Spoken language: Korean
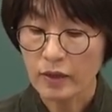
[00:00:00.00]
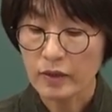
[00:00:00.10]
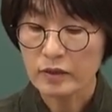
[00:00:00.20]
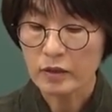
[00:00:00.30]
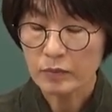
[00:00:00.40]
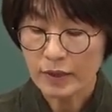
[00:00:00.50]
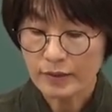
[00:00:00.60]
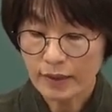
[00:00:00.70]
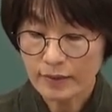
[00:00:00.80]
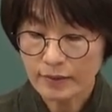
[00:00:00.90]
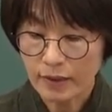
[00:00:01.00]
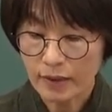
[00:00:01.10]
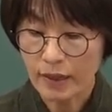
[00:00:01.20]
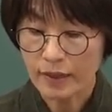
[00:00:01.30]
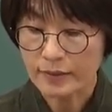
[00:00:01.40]
실험
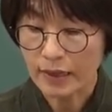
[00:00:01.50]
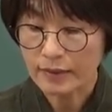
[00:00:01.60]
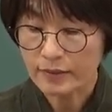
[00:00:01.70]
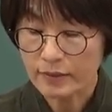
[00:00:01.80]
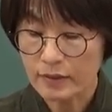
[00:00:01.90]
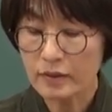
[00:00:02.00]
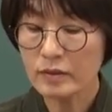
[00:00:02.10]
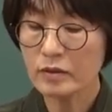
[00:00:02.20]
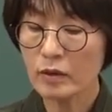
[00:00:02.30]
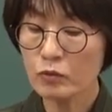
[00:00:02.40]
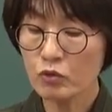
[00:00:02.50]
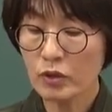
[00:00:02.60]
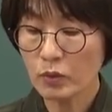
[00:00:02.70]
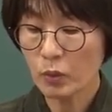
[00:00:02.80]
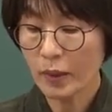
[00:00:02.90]
대상자가 자신이
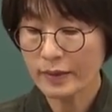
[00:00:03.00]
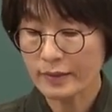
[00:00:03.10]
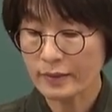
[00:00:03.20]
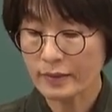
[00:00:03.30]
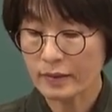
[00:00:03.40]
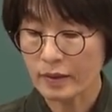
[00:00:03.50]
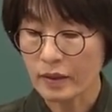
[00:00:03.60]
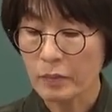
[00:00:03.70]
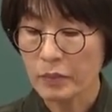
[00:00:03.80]
실험군에 속하는지,